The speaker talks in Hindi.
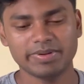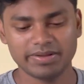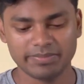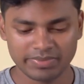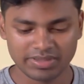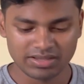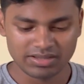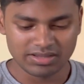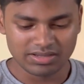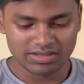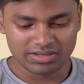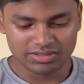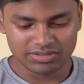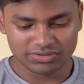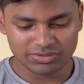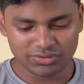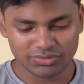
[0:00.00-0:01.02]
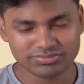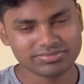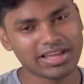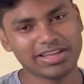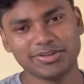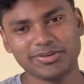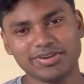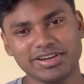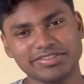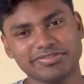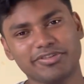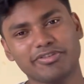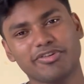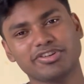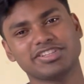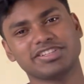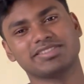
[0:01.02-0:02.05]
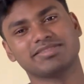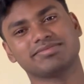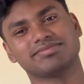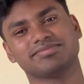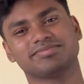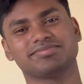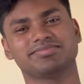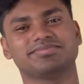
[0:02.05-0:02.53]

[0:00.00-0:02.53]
पे तो थैंक यू गाइज फॉर वॉचिंग